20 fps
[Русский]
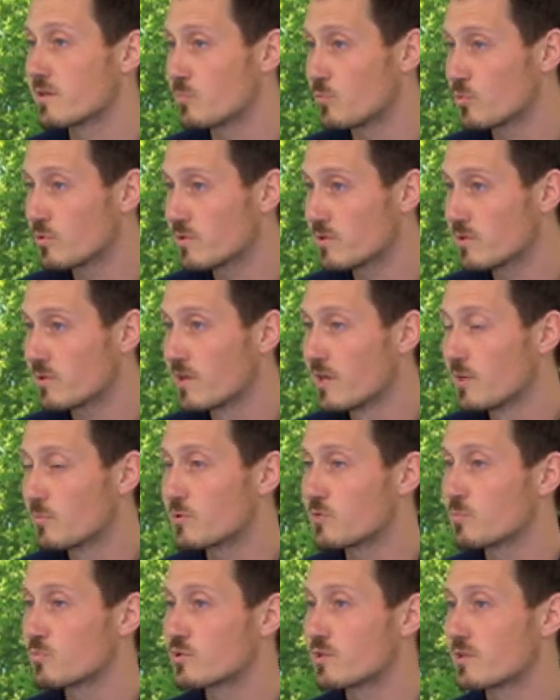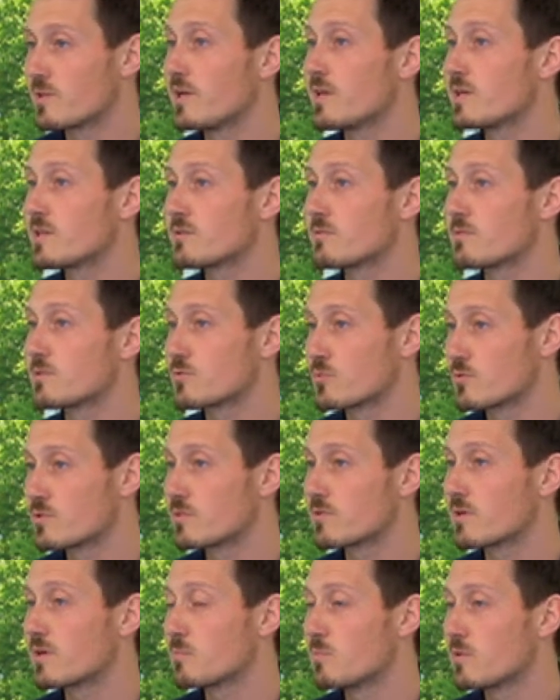работа, потому что для этого
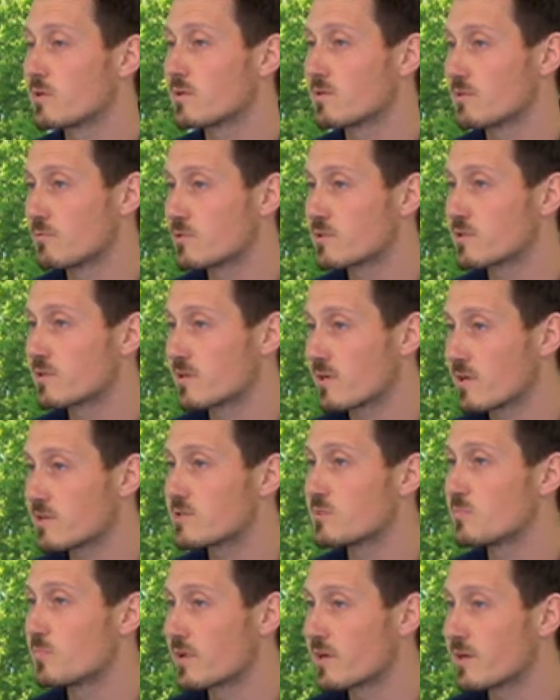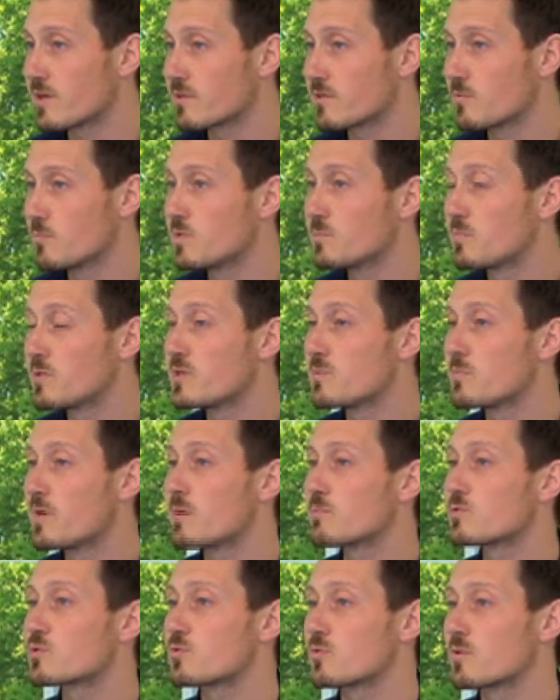создан как бы вот как раз и проект. Мы
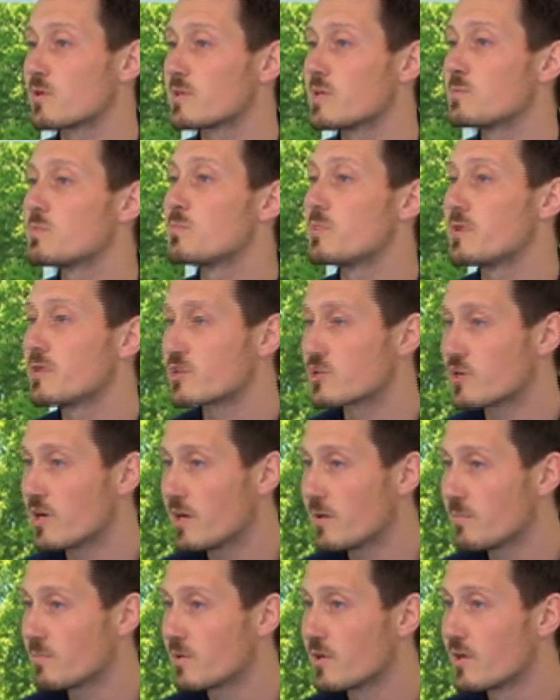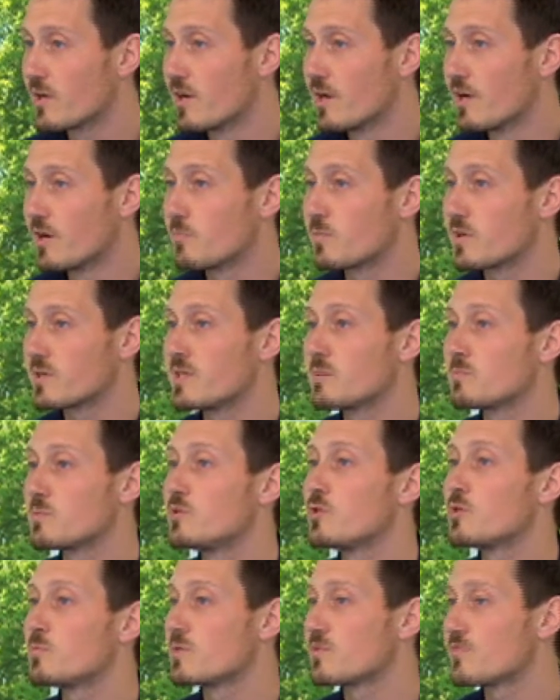понимаем, что когда мы приезжаем, когда мы
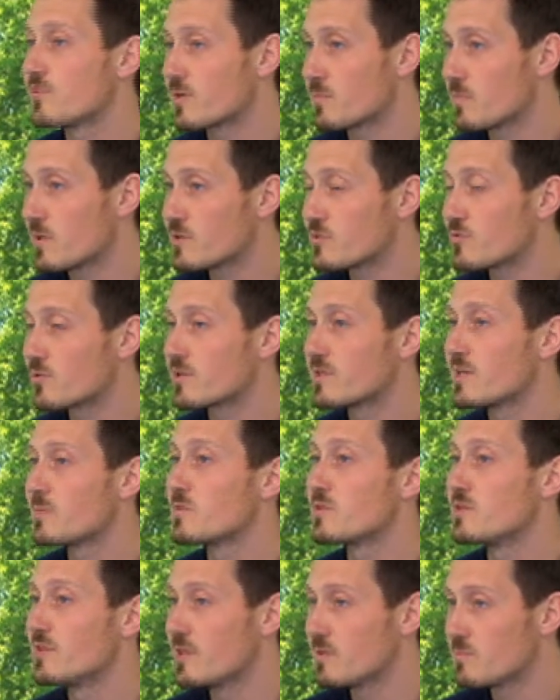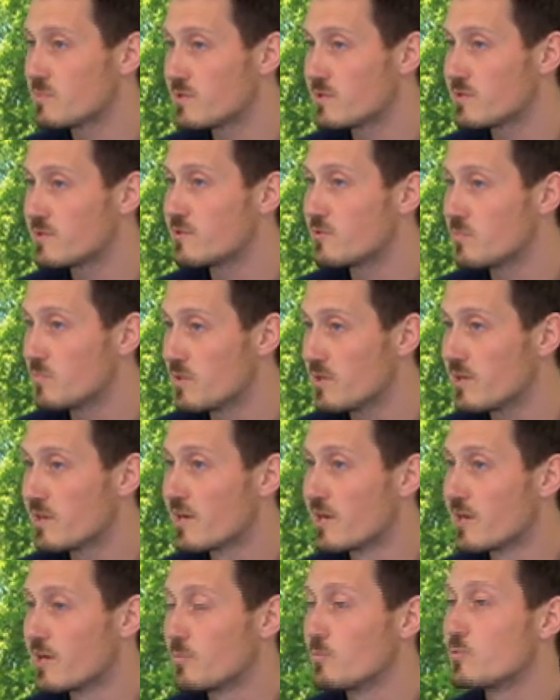даем информацию, когда мы делимся с детьми,
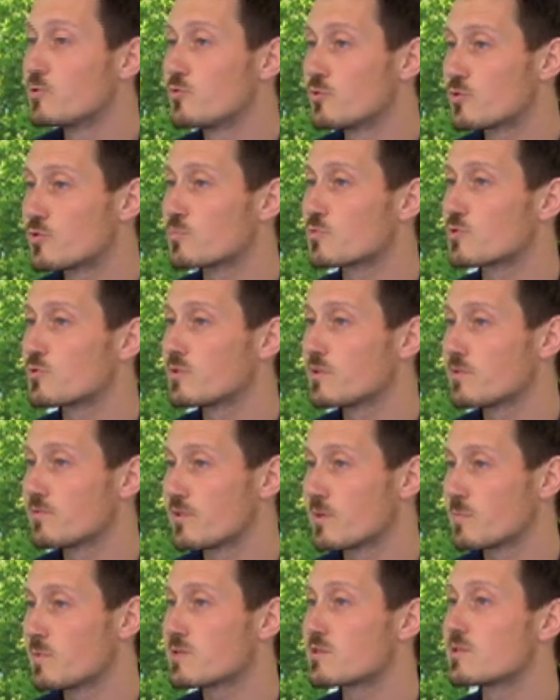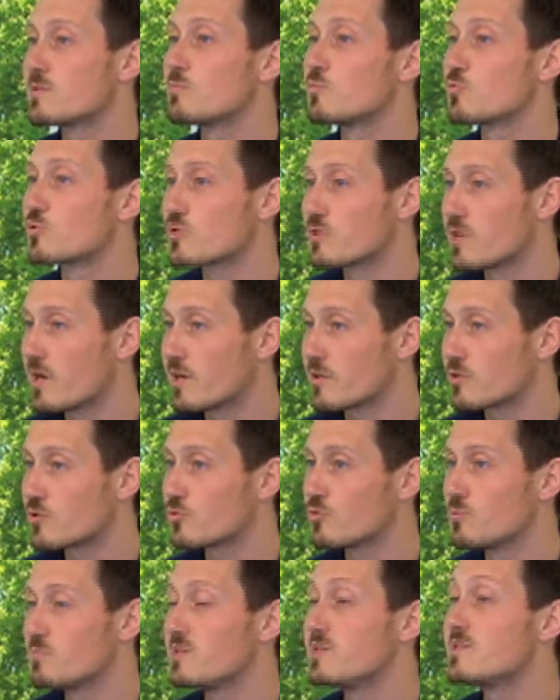мы чувствуем, что эта информация им нужна,
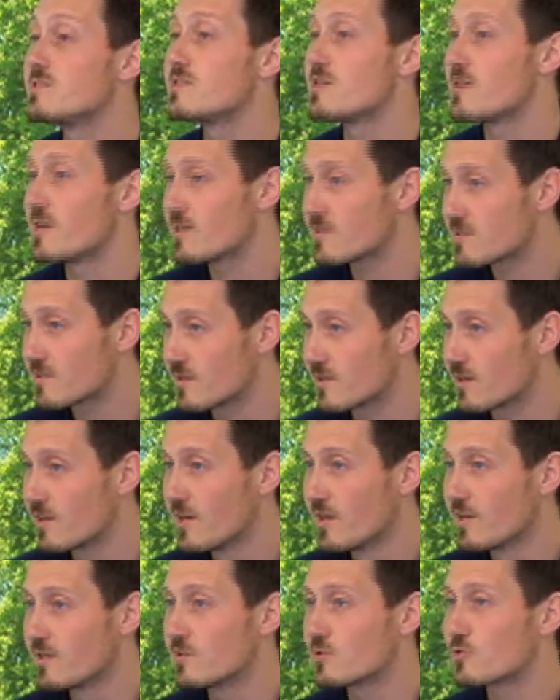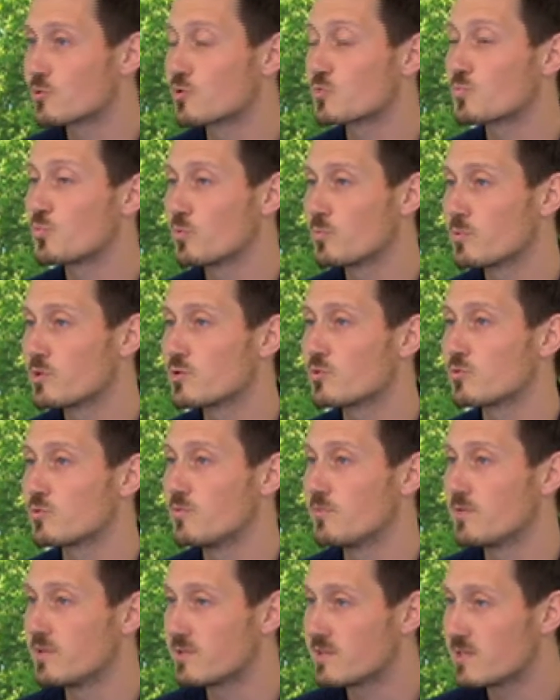что им интересно, и что с
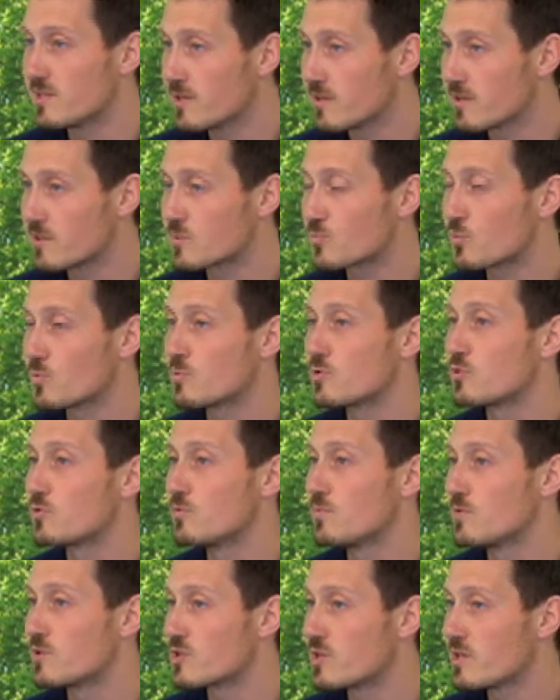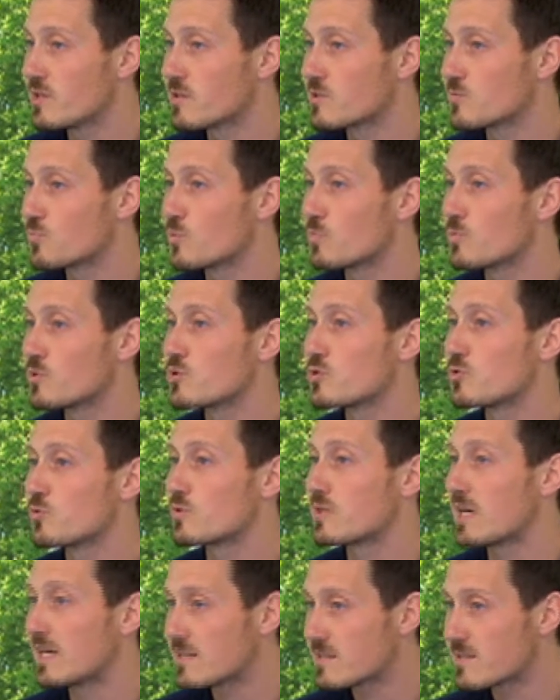помощью тела, с помощью движения, с помощью
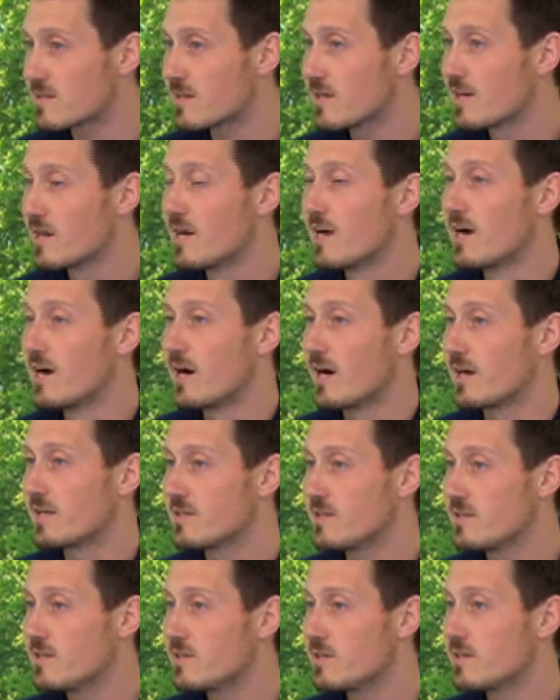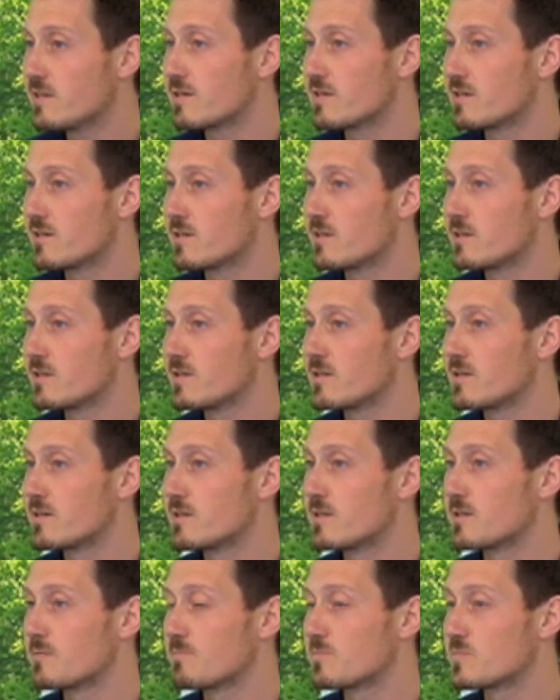танца они
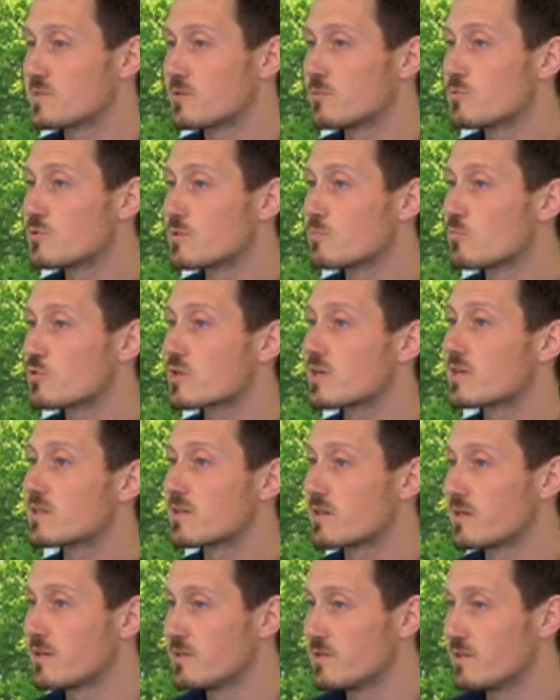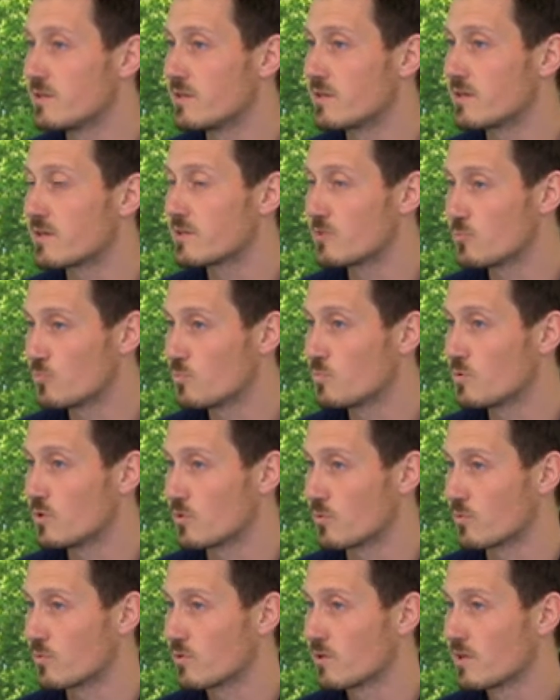э, становятся немножко открытие к этому
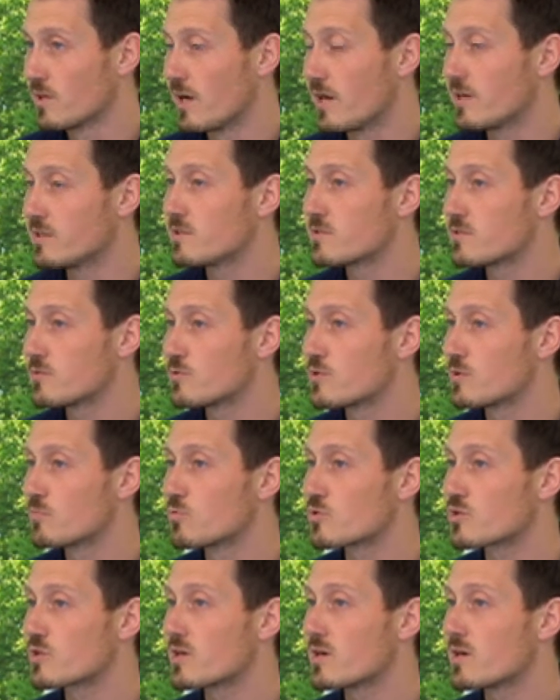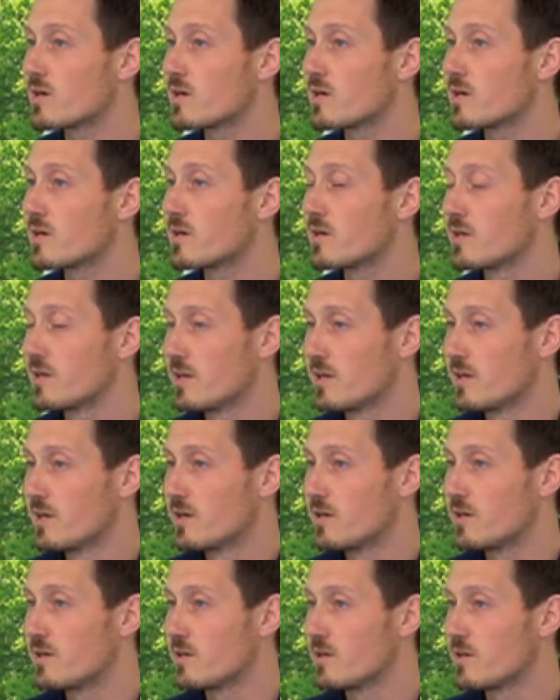миру они становятся немножко
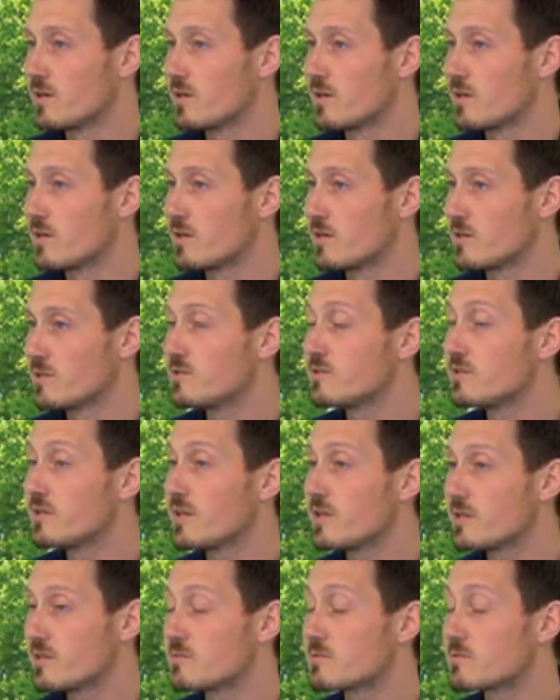а, интерес,